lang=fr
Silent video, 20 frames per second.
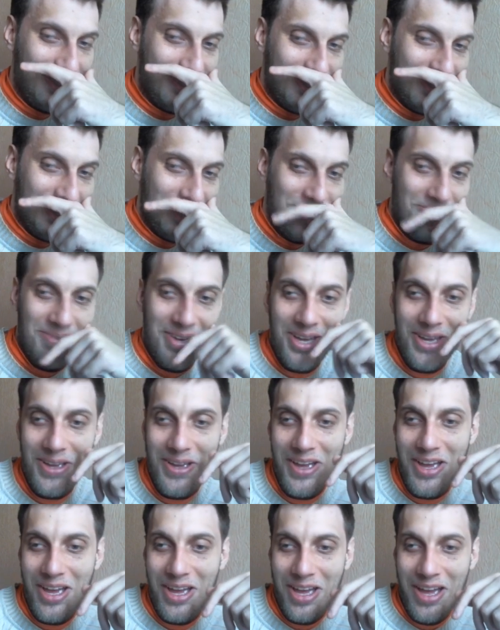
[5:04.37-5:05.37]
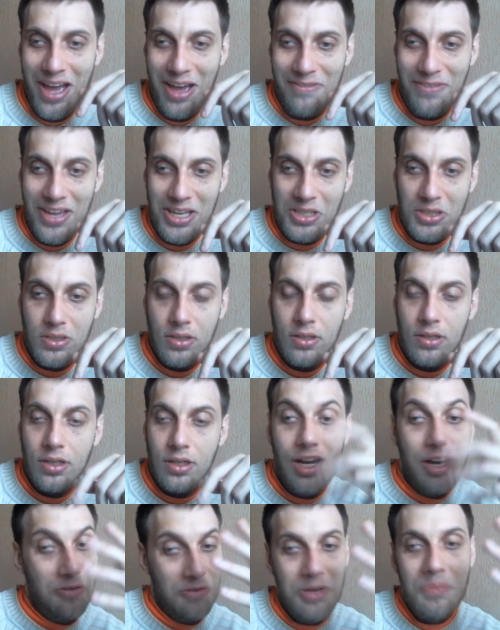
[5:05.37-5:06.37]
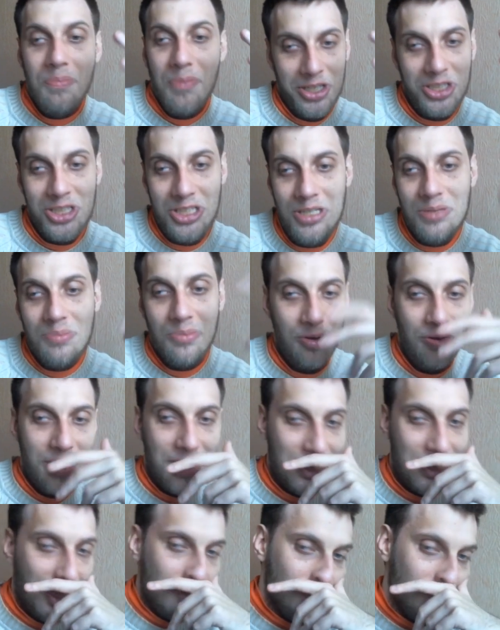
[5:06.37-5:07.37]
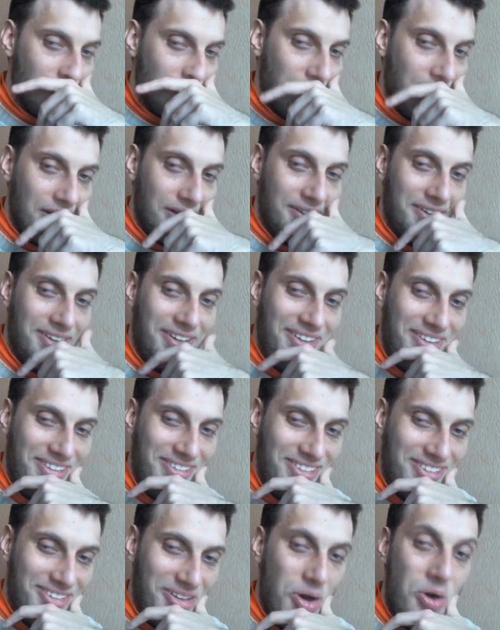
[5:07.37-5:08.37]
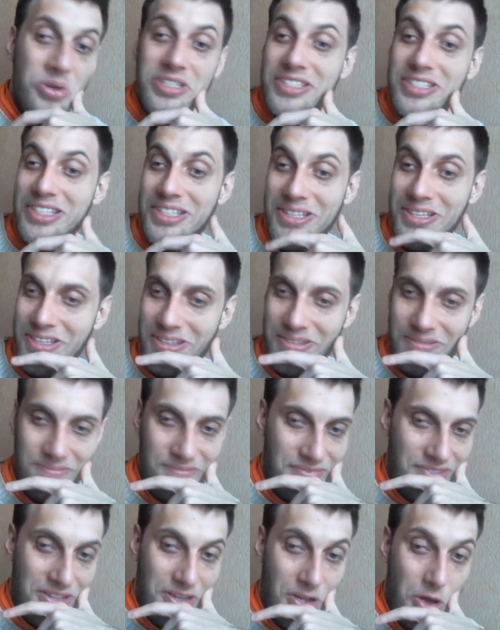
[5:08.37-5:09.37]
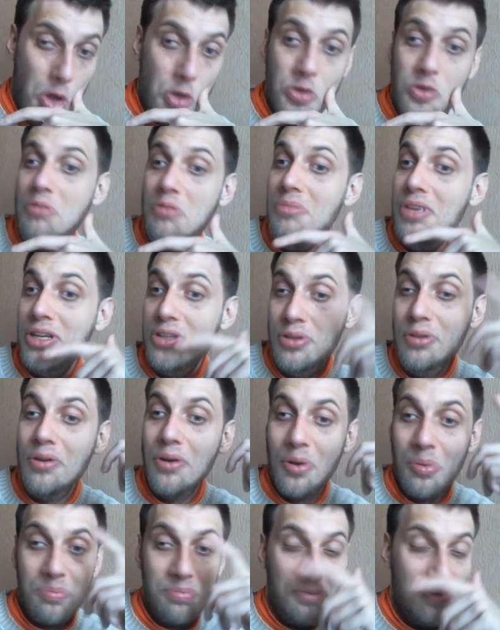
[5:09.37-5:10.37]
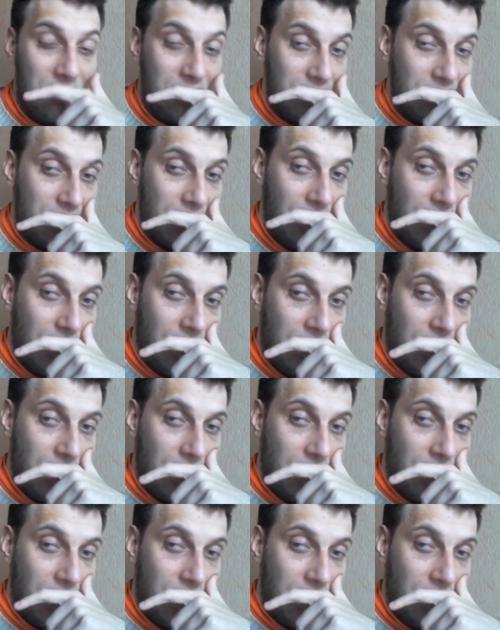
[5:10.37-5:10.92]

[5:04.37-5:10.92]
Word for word: les animés avec, euh, Mashimo et Kajura aussi. En 2002 en plus.